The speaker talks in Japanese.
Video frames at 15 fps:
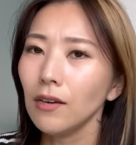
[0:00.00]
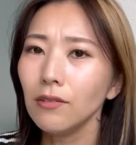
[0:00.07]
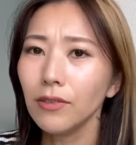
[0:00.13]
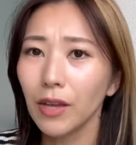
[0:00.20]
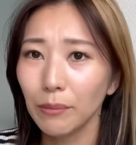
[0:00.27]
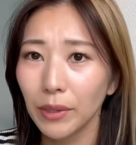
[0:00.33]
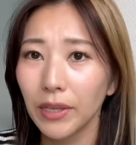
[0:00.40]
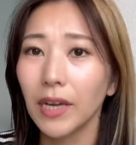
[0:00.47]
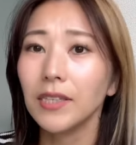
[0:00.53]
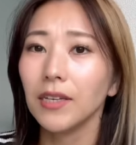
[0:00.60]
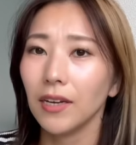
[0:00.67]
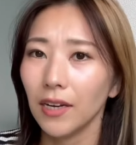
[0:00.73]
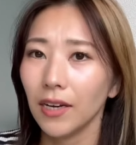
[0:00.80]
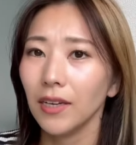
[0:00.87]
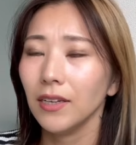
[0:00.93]
ウナみたいじゃ
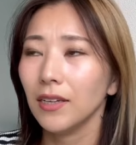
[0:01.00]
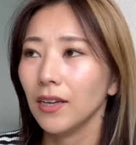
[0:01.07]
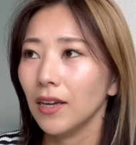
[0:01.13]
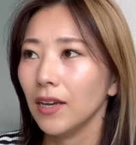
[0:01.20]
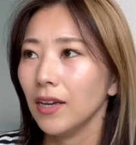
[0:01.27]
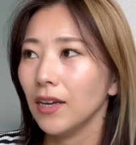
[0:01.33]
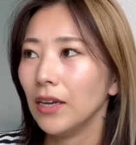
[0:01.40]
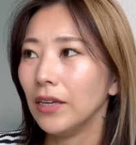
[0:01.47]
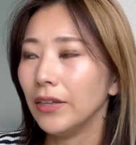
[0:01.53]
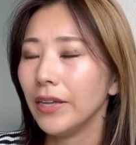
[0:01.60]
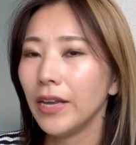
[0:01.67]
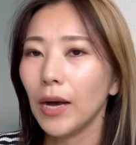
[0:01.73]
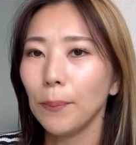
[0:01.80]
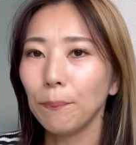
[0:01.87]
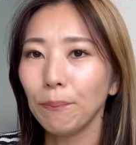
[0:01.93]
ないで
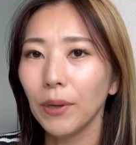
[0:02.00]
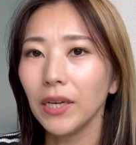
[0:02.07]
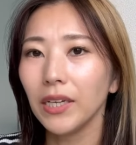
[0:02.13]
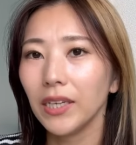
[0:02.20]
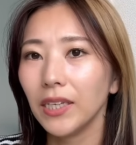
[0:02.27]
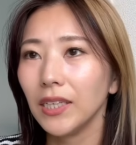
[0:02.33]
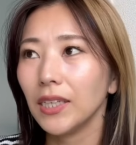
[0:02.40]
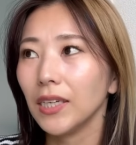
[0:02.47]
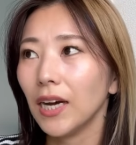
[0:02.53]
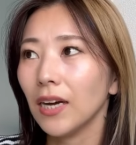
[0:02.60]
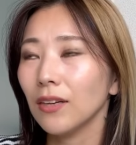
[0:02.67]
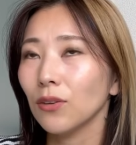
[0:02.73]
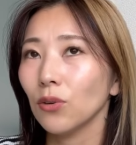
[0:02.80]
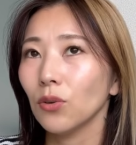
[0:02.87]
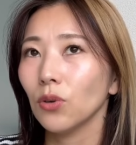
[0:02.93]
やっぱり
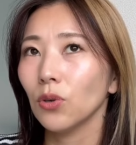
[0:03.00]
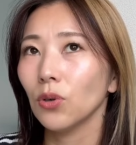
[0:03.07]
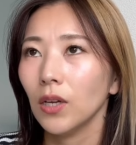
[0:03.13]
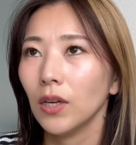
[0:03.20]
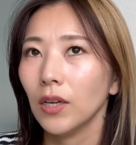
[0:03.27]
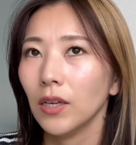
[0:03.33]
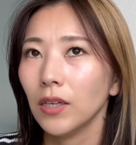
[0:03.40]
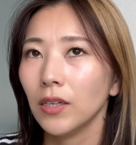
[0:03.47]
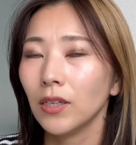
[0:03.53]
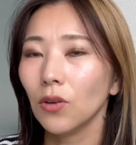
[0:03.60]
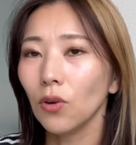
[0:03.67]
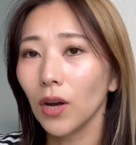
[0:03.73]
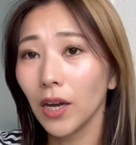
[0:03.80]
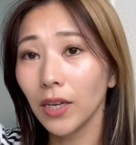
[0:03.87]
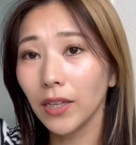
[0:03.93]
あのー
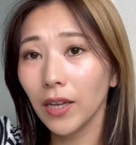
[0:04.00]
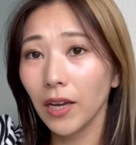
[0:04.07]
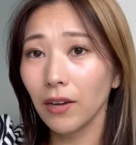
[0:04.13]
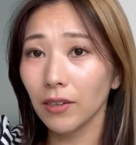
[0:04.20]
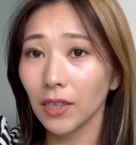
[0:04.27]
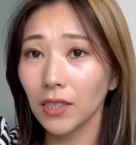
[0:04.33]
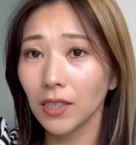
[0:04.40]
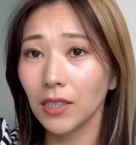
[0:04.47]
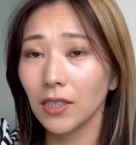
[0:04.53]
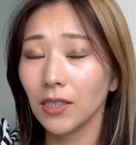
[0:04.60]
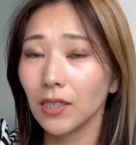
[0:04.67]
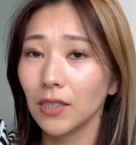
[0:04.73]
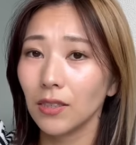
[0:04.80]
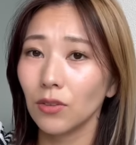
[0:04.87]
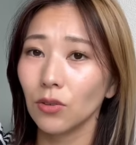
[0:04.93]
人がいない
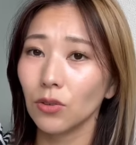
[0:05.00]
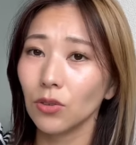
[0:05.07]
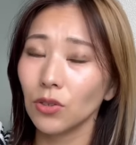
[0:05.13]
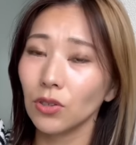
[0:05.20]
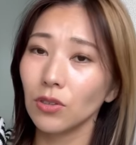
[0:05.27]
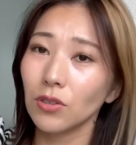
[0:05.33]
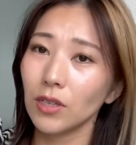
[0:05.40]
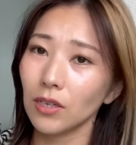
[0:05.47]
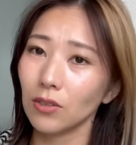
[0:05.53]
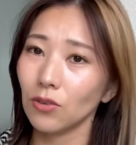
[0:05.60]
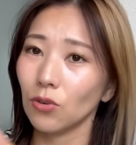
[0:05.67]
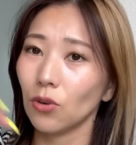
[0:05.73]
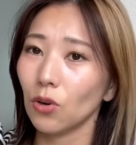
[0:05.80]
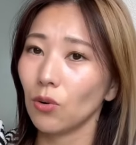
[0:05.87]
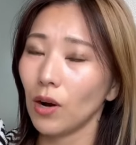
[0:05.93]
私の住んでる
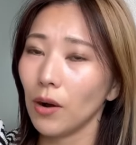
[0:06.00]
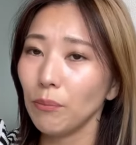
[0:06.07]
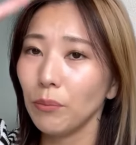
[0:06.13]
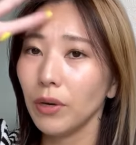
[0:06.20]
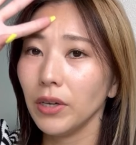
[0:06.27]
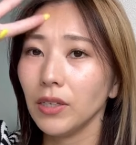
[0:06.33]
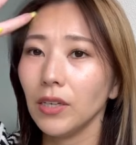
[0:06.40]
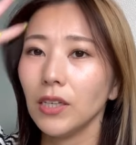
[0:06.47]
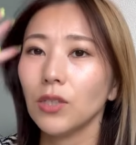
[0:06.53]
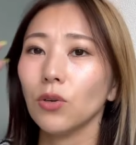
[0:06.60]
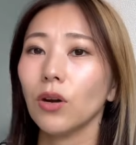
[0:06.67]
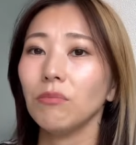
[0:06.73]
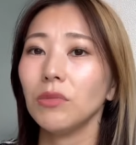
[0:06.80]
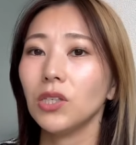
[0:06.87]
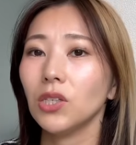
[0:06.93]
ところはあんまりね、人
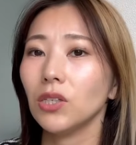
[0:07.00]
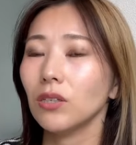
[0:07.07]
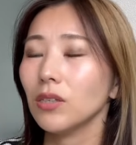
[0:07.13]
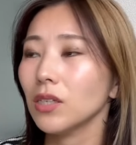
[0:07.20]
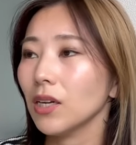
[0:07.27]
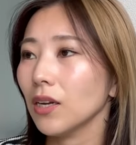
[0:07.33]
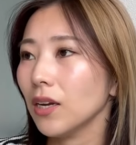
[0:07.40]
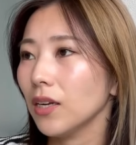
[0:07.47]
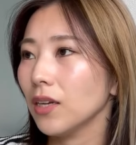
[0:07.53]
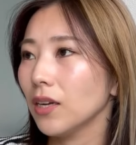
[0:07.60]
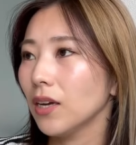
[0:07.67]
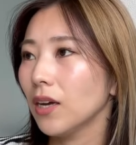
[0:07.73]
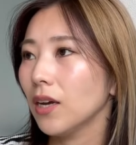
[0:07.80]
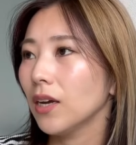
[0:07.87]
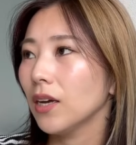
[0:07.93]
が密集してない
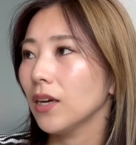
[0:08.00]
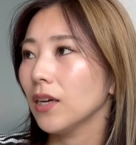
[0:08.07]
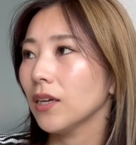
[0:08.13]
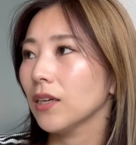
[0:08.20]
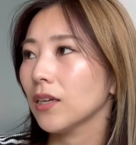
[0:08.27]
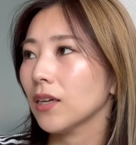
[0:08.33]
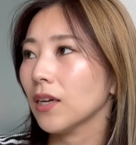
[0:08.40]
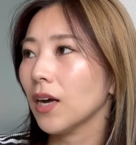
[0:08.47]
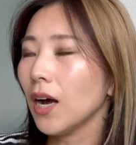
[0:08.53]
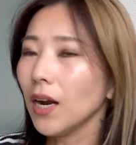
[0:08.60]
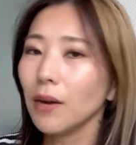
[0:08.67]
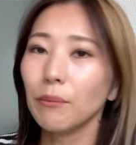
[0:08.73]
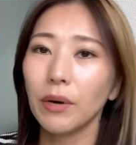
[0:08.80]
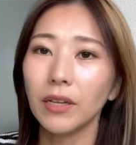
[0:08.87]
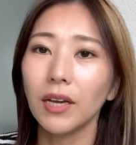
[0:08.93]
か
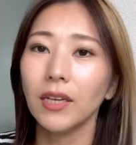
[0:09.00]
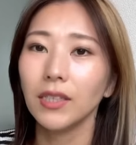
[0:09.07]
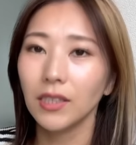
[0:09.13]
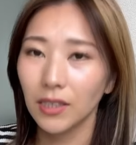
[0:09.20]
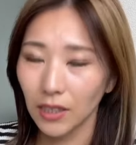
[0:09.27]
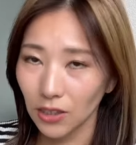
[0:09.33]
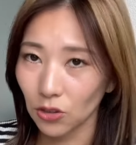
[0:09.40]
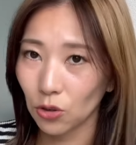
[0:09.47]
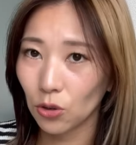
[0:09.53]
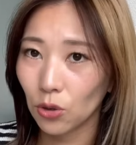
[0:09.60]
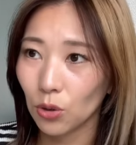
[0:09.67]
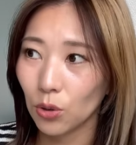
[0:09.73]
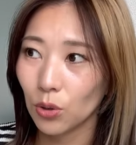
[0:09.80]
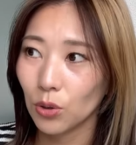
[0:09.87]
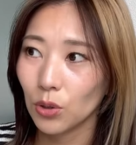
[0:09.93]
らまだいいけ
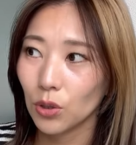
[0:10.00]
ど、